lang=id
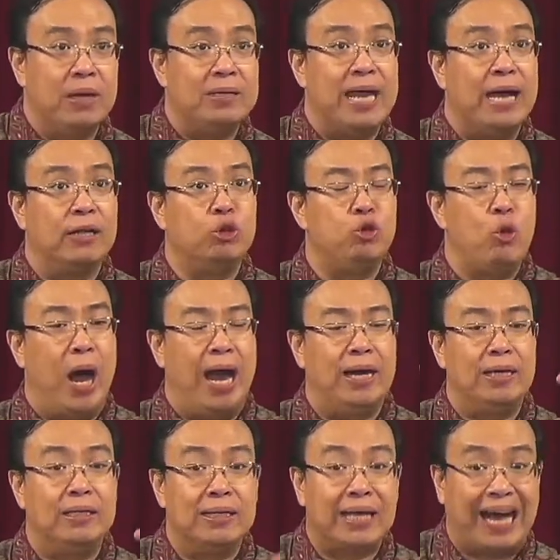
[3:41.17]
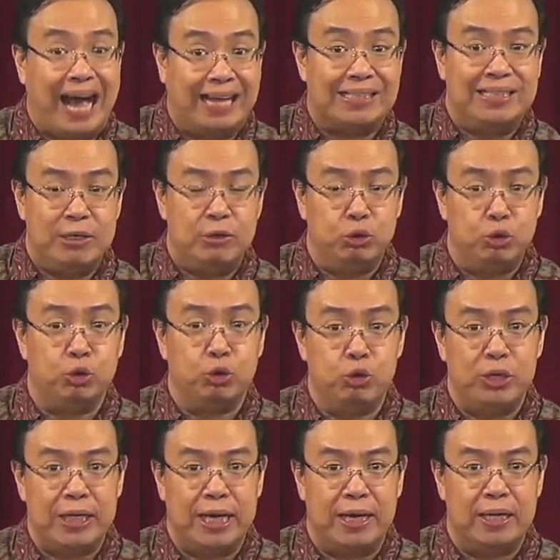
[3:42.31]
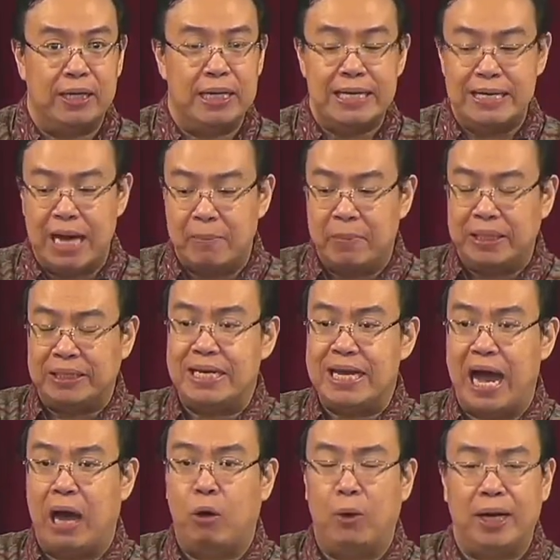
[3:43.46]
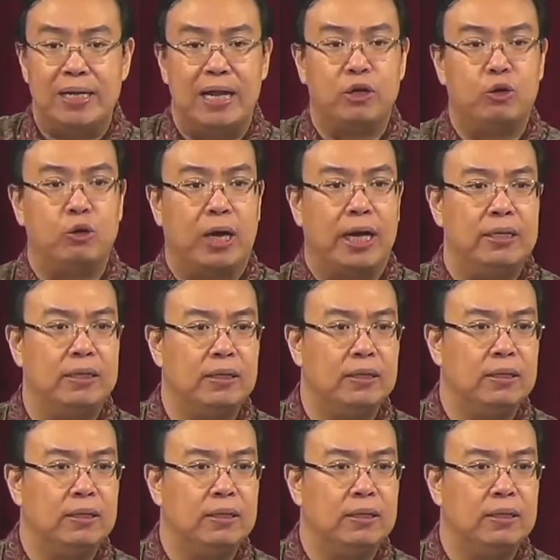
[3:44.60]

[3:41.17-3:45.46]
yang Tuhan kasih untuk dunia yang menjadi awal dari Quran.